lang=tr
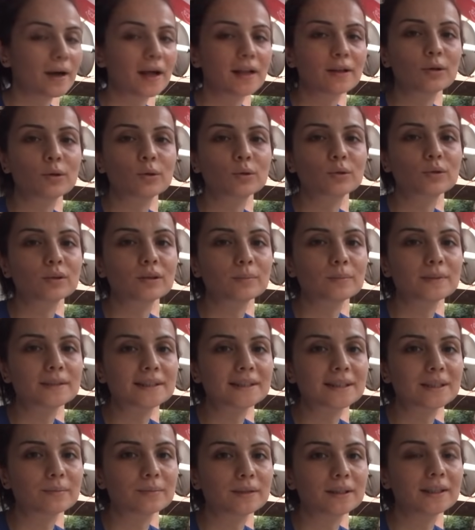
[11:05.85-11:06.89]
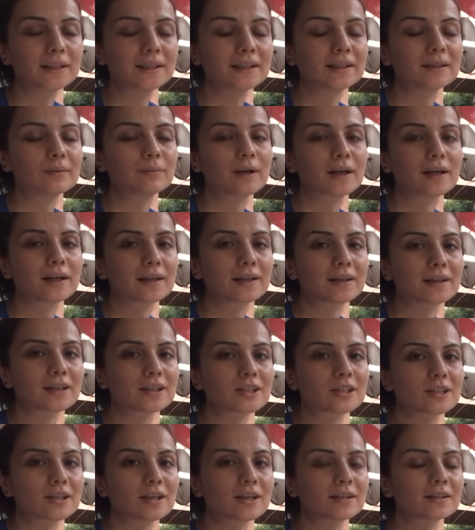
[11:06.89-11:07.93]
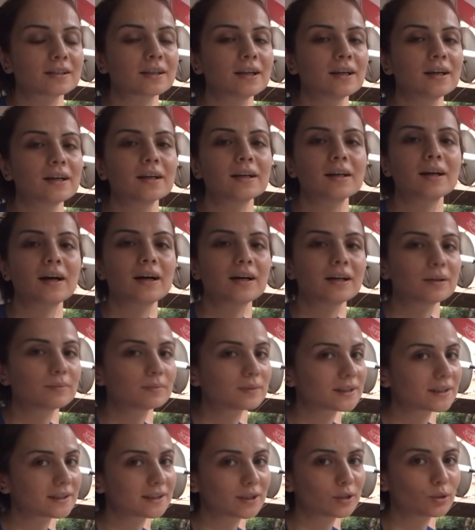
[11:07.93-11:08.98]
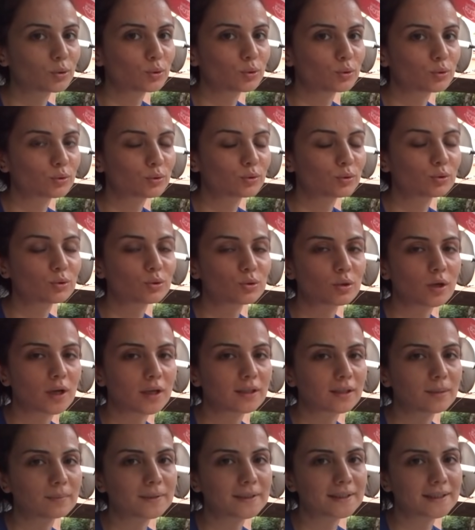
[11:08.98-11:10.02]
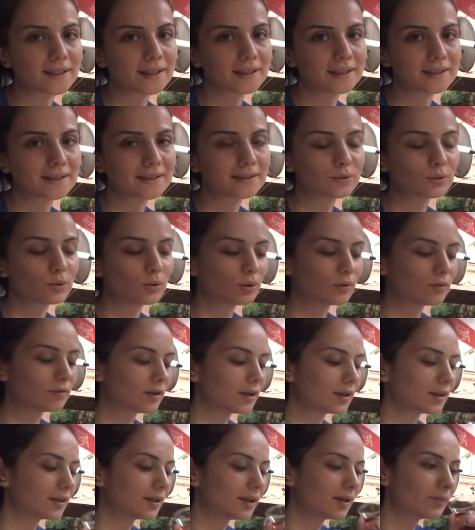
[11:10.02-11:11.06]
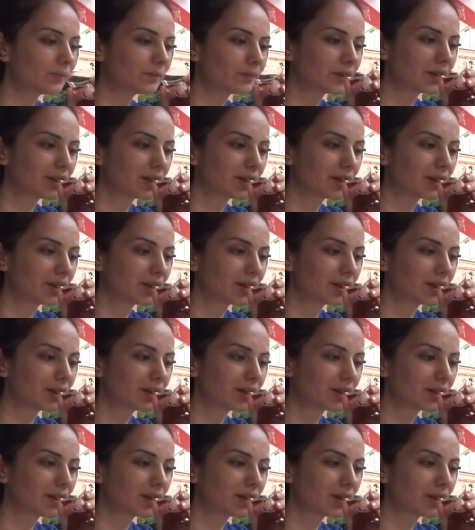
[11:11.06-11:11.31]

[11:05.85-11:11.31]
Balkonu da mis gibi yıkadım arkadaşlar. Karnımızı da doyurduk. Şu anda bizden iyisi yok valla.